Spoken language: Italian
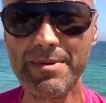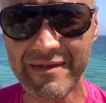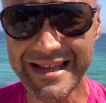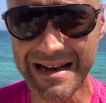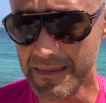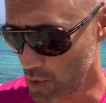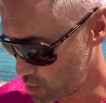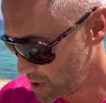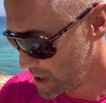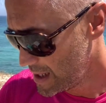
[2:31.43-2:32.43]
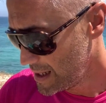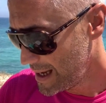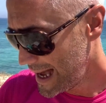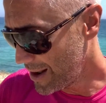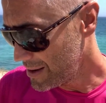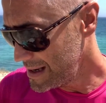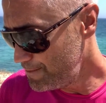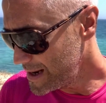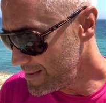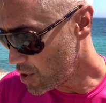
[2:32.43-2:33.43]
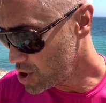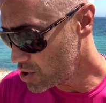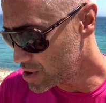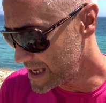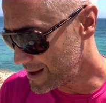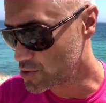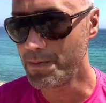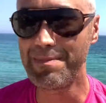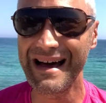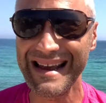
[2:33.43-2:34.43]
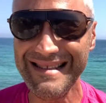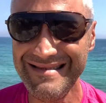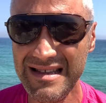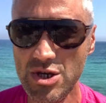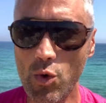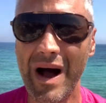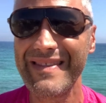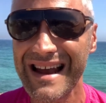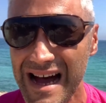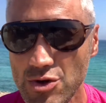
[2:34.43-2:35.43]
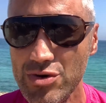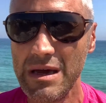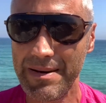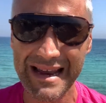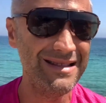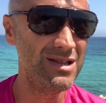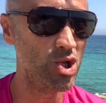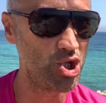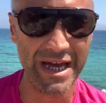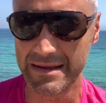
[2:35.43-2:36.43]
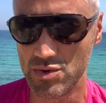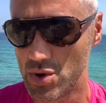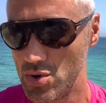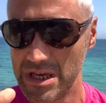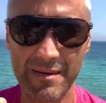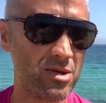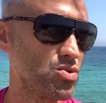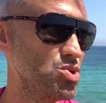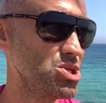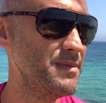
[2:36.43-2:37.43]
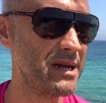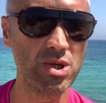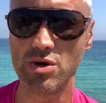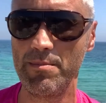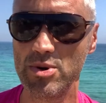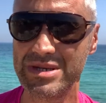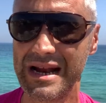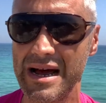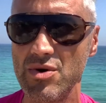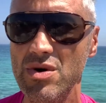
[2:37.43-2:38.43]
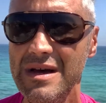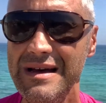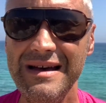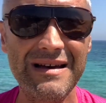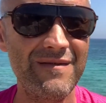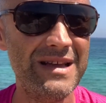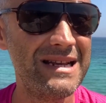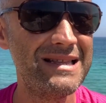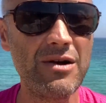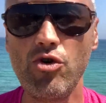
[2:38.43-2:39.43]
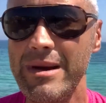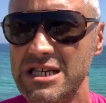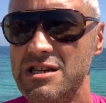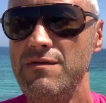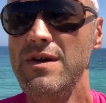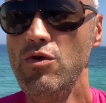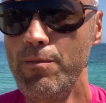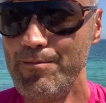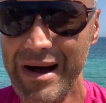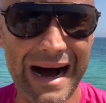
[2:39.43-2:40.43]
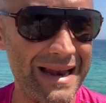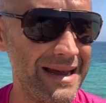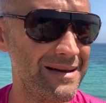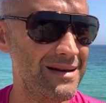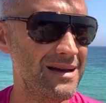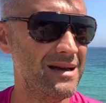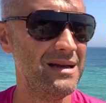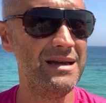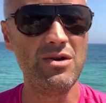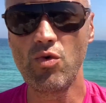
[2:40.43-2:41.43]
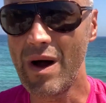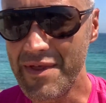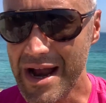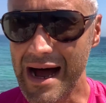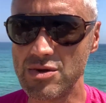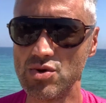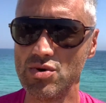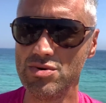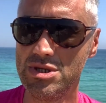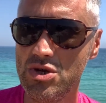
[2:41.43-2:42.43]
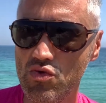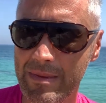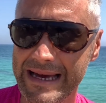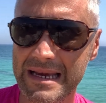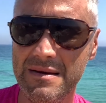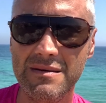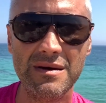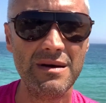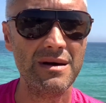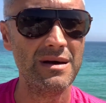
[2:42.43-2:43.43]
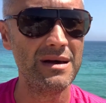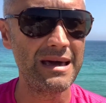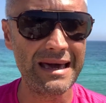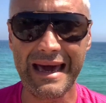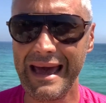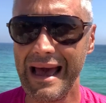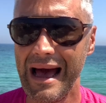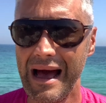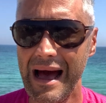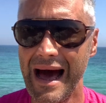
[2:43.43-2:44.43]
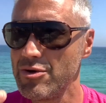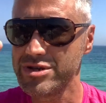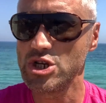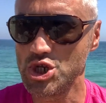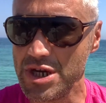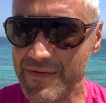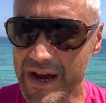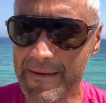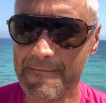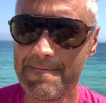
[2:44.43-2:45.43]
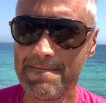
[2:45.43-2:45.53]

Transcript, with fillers: prevede il menu? Allora, il primo io l'ho chiamato parenti di quadrato dei parenti di 100, l'ho chiamato così perché insomma è un po' strano. Vedrete come sviluppare il quadrato di numeri che hanno tre cifre.